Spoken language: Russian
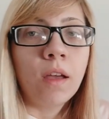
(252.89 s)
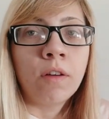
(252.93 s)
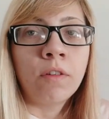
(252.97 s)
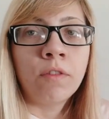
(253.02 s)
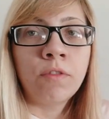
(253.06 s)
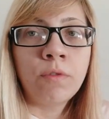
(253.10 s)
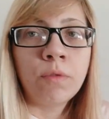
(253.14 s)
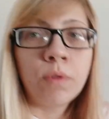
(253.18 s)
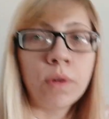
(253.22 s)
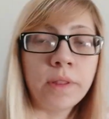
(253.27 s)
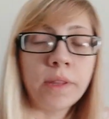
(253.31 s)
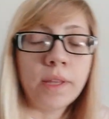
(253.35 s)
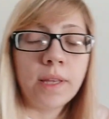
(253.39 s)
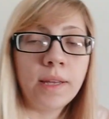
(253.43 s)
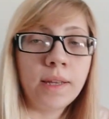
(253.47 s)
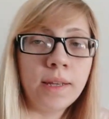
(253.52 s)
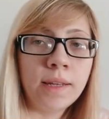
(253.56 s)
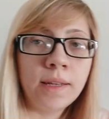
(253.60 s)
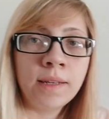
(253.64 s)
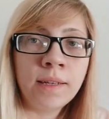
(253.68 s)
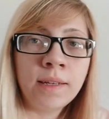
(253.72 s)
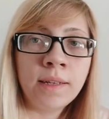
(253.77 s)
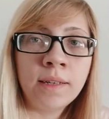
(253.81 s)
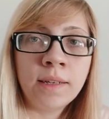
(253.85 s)
Вот.
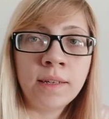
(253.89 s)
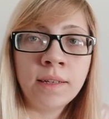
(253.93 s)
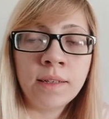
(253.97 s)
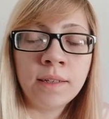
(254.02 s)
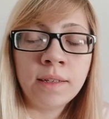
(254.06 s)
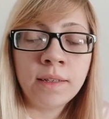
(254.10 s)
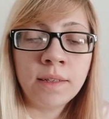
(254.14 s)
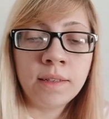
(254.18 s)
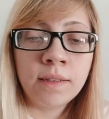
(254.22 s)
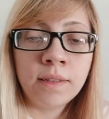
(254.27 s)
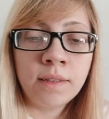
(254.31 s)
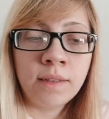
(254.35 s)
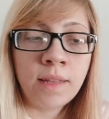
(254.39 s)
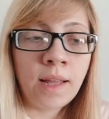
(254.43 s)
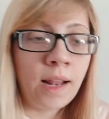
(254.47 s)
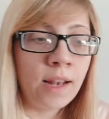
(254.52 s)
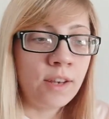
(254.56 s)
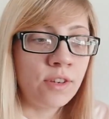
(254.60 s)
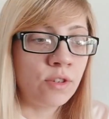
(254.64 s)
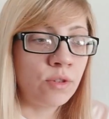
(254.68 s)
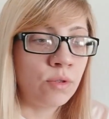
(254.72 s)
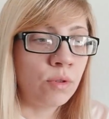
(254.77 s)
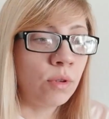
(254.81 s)
А, дальше.